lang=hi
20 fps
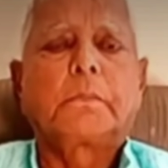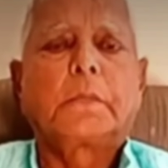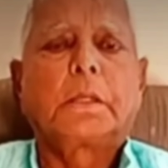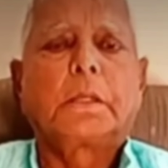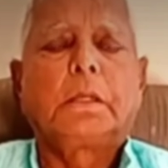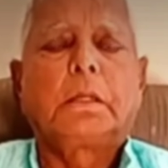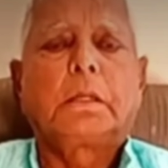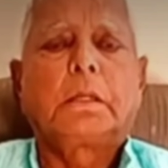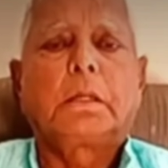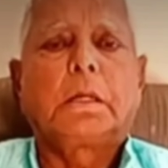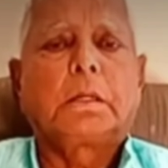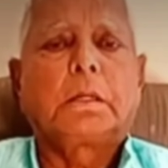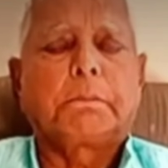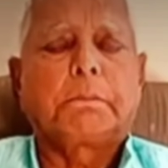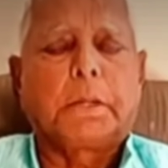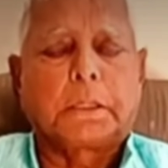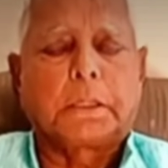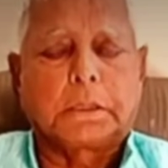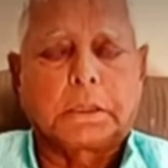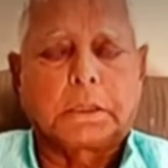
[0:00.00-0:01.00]
हर
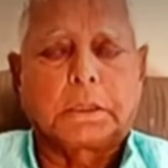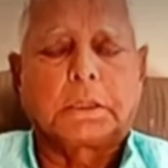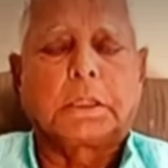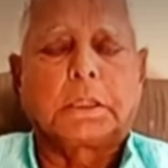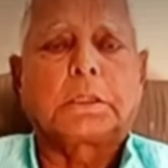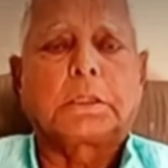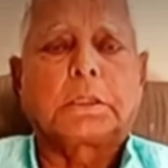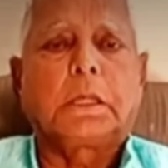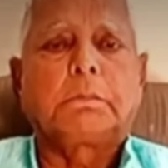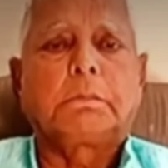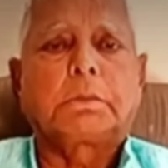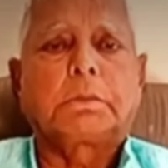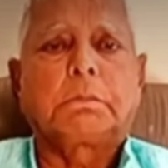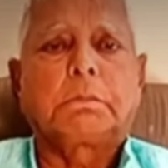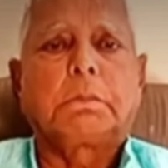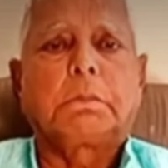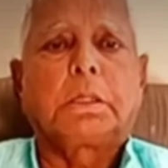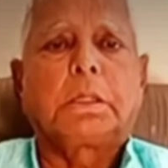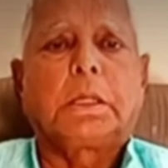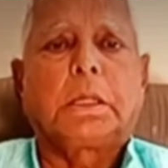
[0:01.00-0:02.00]
पार्टी के नेता हमसे
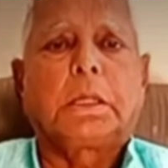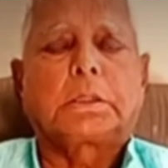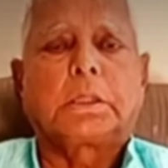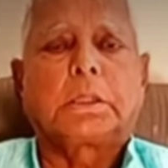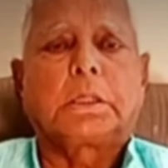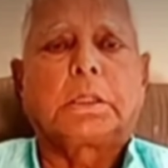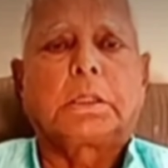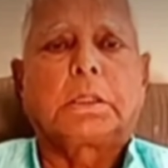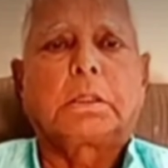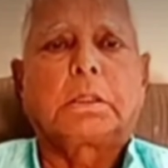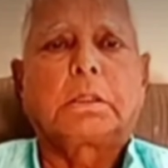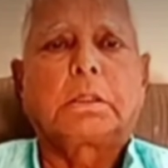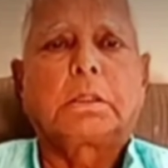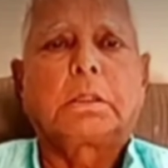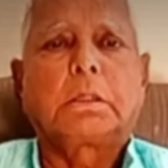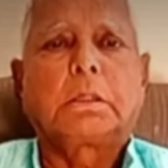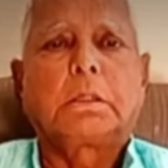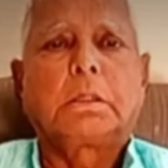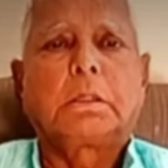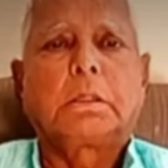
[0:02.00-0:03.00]
मिलने आते हैं
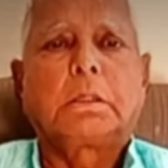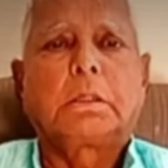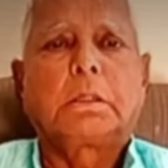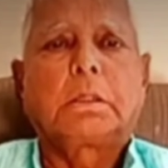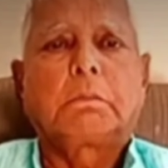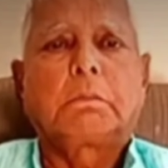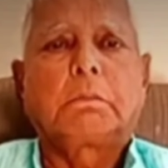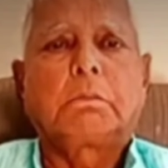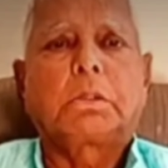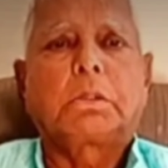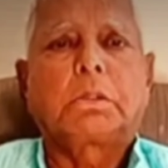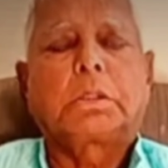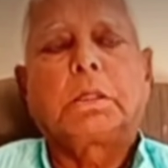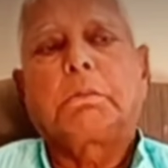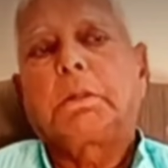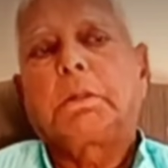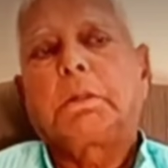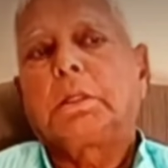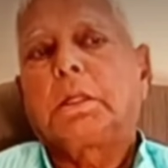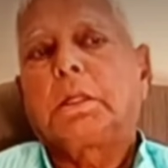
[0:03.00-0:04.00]
बोलते हैं भाई
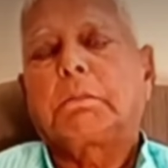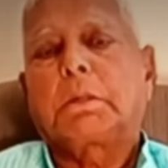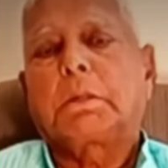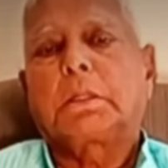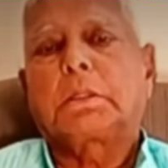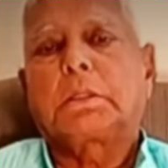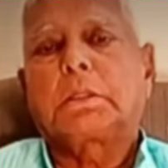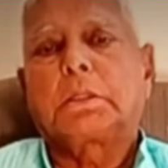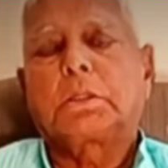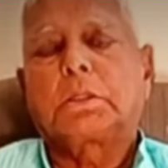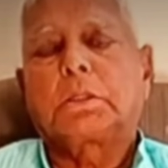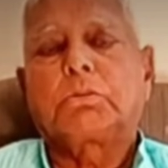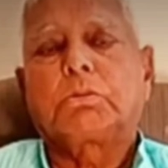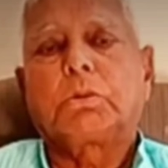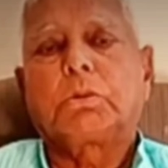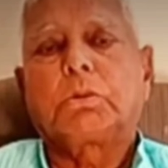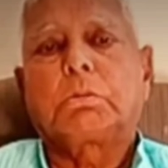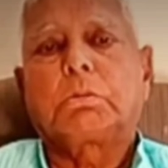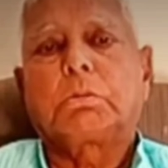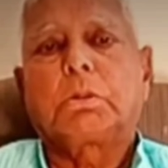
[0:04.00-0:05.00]
आपका तेजस्वी तो
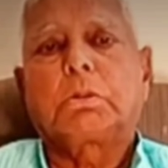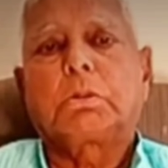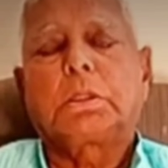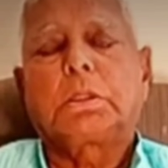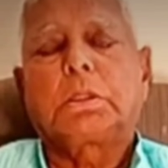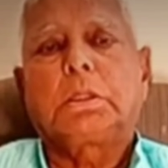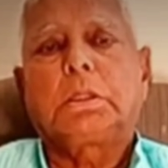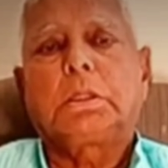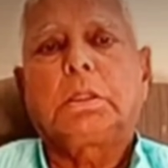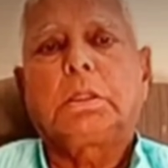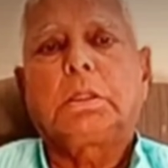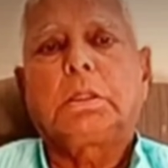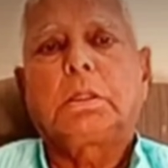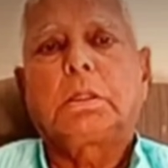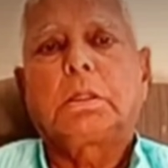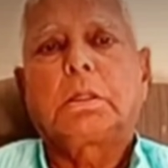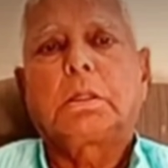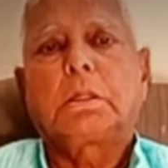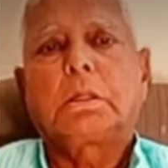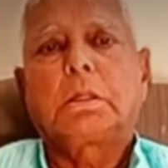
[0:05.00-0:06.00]
बहुत तेज है
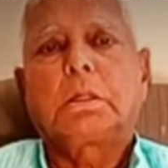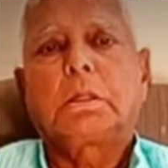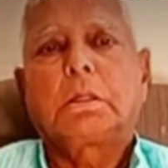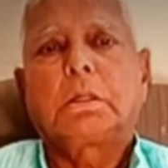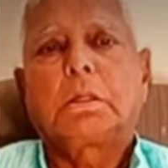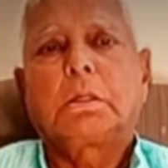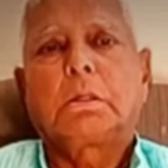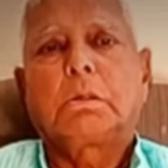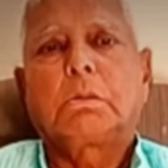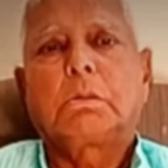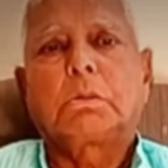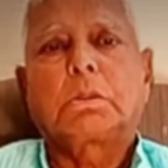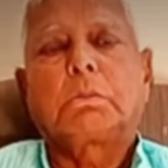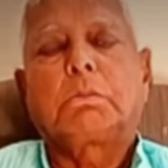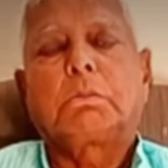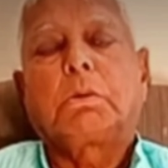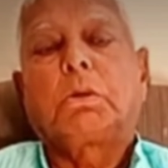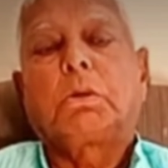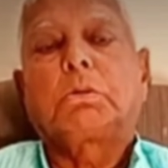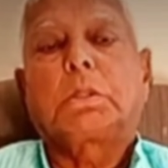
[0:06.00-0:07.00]
वो तो
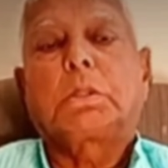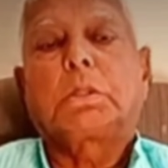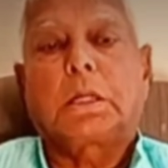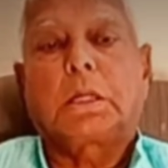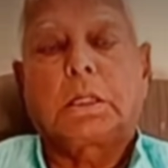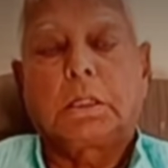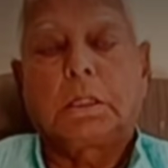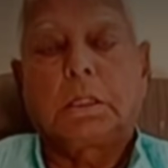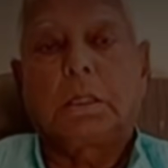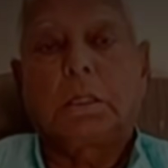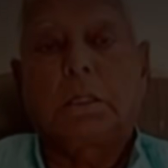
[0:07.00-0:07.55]
बहुत आगे निकल गया